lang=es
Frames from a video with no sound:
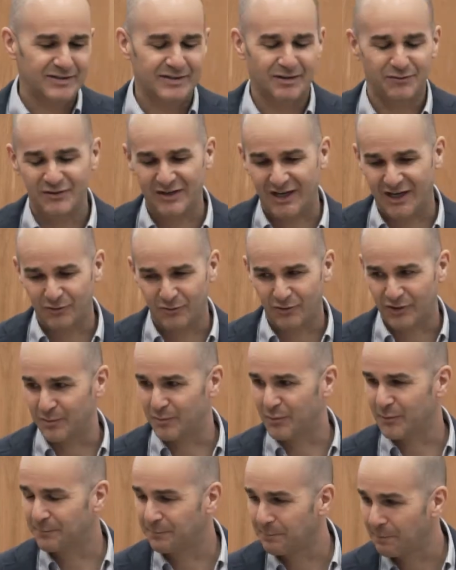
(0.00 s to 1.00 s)
desafiar a tu
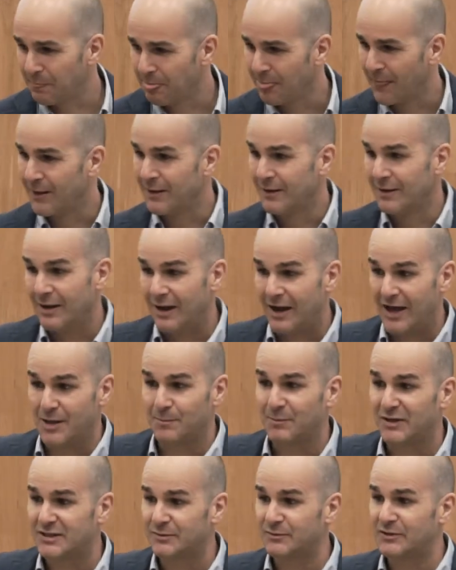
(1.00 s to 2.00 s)
equipo. Además,